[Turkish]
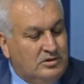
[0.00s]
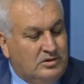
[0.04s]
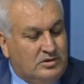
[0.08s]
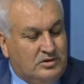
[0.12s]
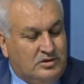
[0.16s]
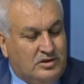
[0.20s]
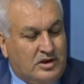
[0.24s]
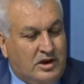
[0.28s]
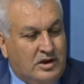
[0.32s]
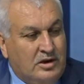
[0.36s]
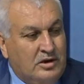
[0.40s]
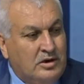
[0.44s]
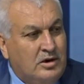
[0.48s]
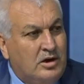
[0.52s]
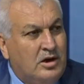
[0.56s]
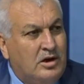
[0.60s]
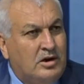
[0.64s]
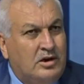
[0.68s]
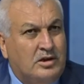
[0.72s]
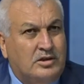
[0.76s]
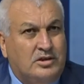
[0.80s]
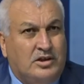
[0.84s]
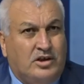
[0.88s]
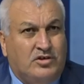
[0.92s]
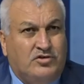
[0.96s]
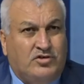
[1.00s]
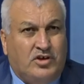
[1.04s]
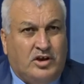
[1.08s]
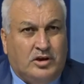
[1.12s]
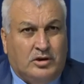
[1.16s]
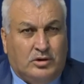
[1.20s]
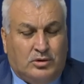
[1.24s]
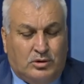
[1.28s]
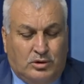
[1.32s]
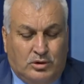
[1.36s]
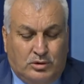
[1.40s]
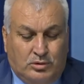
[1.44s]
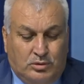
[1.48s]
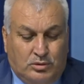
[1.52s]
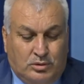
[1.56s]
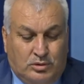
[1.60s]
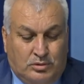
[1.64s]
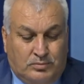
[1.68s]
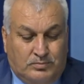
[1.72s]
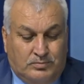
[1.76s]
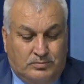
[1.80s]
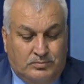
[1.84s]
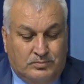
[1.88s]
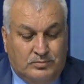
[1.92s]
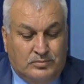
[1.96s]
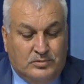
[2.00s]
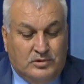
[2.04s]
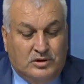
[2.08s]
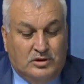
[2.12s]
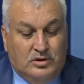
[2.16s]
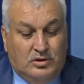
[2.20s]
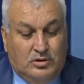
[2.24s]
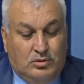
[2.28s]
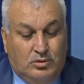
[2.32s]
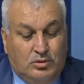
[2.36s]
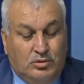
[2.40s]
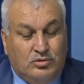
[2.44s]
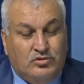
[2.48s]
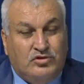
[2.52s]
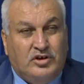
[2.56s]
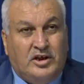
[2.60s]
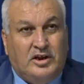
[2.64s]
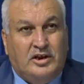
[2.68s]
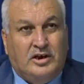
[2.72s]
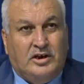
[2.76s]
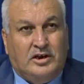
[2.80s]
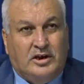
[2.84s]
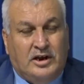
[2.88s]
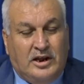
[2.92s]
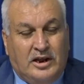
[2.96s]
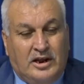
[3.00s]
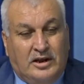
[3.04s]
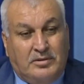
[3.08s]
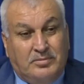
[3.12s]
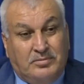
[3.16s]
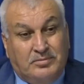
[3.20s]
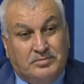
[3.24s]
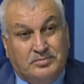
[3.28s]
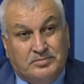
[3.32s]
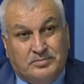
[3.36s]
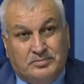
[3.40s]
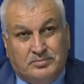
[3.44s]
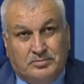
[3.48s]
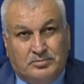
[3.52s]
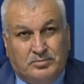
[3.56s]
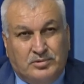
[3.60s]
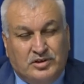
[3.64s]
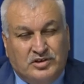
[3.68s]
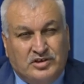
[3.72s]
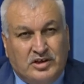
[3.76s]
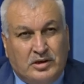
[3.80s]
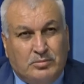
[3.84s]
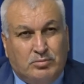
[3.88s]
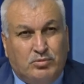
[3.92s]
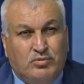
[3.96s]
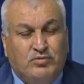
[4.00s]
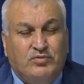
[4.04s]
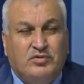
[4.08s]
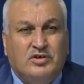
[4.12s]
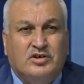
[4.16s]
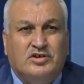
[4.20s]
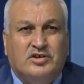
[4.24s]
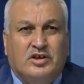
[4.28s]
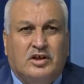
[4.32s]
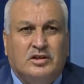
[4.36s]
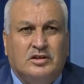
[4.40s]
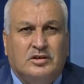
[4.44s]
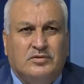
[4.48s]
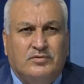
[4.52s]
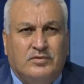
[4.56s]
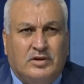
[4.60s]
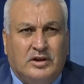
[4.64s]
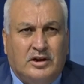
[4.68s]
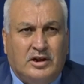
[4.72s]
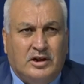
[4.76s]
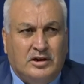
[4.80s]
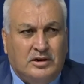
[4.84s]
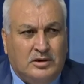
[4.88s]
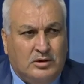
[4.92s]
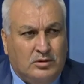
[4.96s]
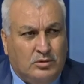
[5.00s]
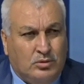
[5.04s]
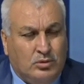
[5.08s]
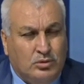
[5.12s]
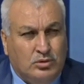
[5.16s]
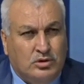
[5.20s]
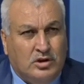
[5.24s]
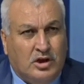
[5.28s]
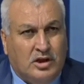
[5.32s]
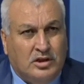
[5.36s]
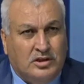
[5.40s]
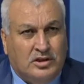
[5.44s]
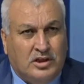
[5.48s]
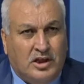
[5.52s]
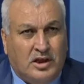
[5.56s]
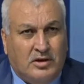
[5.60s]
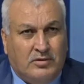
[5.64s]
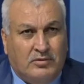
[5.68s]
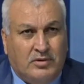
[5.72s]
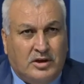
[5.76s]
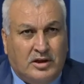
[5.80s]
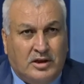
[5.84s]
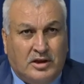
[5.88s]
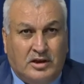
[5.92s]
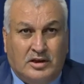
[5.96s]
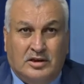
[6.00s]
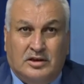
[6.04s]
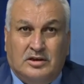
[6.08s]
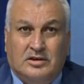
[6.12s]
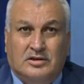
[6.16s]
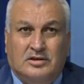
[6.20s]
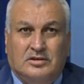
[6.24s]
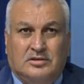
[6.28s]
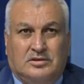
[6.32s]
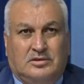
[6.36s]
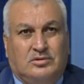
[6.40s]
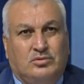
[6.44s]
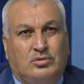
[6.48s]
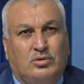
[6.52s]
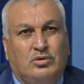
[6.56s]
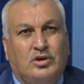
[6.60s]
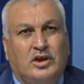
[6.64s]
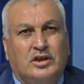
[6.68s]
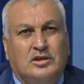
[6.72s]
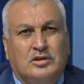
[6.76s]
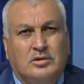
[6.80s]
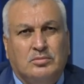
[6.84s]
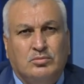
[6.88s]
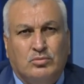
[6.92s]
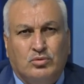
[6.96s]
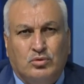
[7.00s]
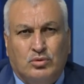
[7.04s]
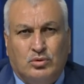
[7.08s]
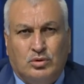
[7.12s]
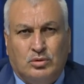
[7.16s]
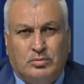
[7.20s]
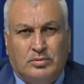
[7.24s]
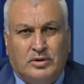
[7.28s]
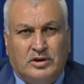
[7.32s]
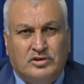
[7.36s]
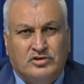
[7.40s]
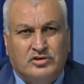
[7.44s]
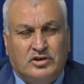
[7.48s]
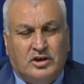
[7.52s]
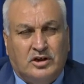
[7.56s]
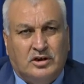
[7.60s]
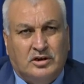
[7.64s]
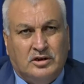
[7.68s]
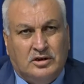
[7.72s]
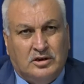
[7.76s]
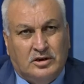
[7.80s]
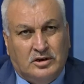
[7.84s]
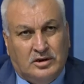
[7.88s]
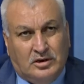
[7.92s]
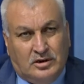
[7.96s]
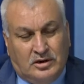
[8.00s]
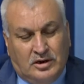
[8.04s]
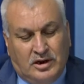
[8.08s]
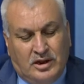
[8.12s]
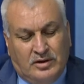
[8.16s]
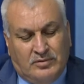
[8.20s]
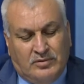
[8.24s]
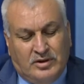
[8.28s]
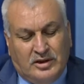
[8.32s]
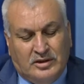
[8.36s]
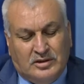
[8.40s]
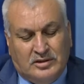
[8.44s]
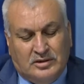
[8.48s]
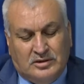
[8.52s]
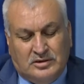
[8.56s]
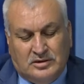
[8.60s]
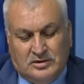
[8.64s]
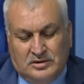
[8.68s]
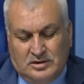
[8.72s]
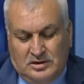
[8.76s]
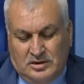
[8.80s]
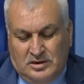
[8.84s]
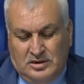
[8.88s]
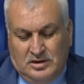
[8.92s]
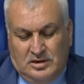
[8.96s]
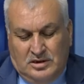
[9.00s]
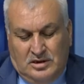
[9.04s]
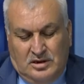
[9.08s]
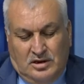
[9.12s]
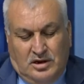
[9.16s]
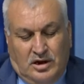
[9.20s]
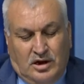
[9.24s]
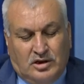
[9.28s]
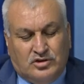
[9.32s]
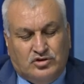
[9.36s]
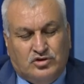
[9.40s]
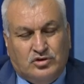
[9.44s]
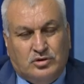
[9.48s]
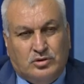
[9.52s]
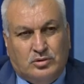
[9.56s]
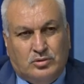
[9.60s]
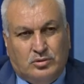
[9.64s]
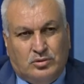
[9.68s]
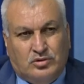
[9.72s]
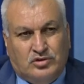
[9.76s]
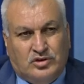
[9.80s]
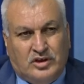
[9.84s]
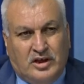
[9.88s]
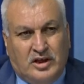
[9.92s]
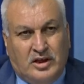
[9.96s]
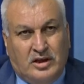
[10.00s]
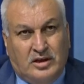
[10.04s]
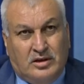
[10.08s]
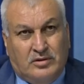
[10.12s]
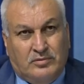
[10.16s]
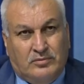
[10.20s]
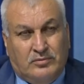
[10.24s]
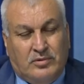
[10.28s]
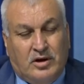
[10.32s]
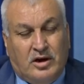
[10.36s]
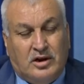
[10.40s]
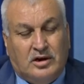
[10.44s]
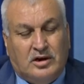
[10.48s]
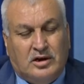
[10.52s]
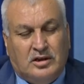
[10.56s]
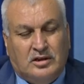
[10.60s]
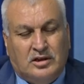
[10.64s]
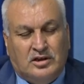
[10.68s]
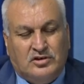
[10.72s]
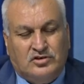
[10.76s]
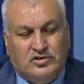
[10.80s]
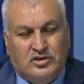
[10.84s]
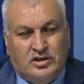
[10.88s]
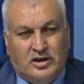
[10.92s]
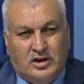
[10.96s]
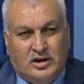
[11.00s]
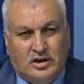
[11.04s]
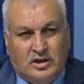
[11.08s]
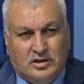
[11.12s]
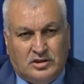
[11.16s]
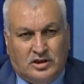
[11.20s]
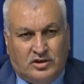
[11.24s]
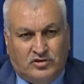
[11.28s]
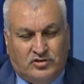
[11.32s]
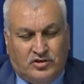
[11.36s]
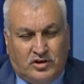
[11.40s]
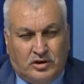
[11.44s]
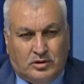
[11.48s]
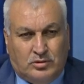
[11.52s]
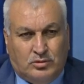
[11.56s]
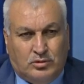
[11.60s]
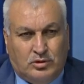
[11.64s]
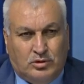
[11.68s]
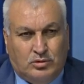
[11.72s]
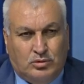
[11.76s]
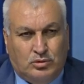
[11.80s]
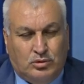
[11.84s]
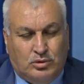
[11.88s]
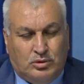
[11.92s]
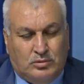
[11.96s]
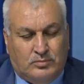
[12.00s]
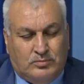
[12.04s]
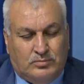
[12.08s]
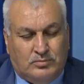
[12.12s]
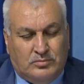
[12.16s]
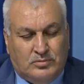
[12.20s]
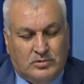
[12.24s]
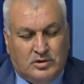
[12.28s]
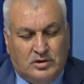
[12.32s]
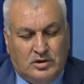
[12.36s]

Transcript: Sayın Kara teşekkür ediyorum. Öncelikle bize bu fırsatı veren OTA TV Yönetim Kurulu Başkanı Levent açık göze ve arkadaşlarına teşekkür ediyorum.